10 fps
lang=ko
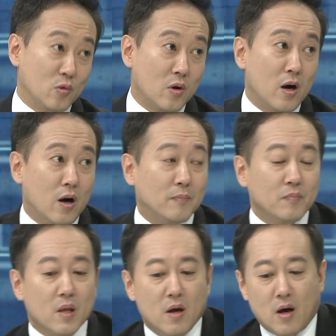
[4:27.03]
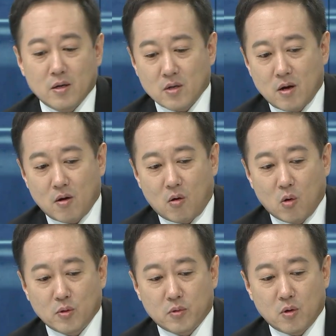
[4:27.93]
이유가 항상
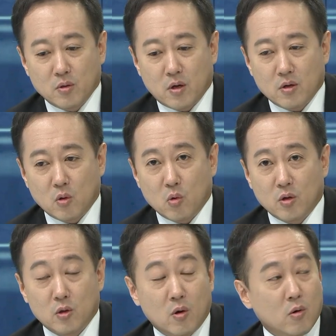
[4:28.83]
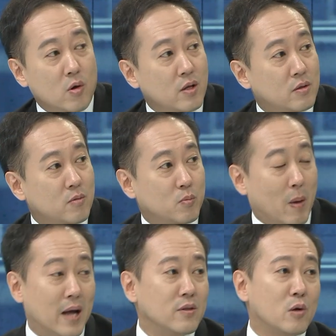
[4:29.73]
어떤 날은 오르기도 하고 한
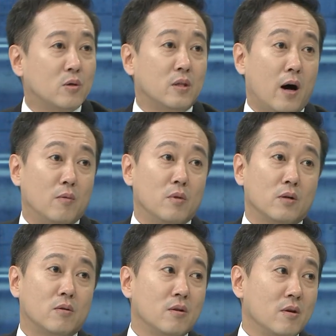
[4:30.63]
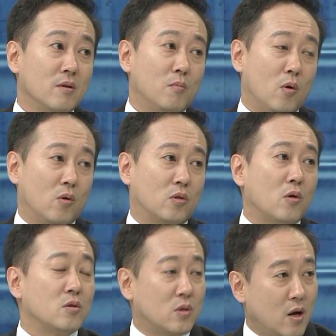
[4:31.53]
반대로 그 다음 날 뭐
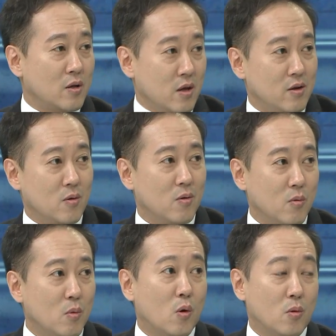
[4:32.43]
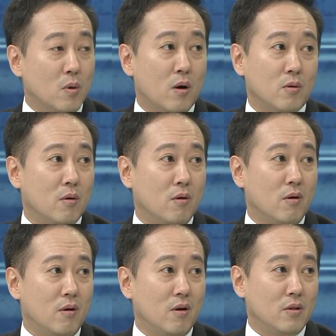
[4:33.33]
떨어졌다가 내리고 뭐 아무 이유 없는 날도
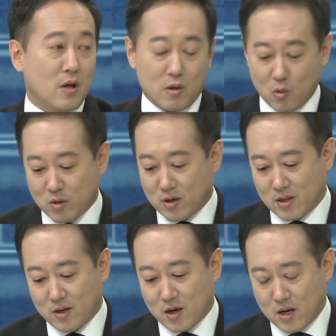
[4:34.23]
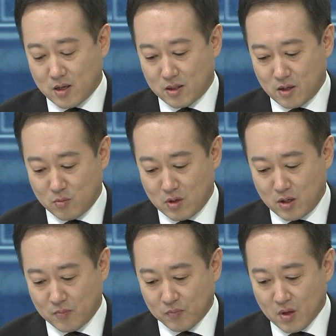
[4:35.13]
있어요. 네, 오르락 내리락 하기 때문에 네.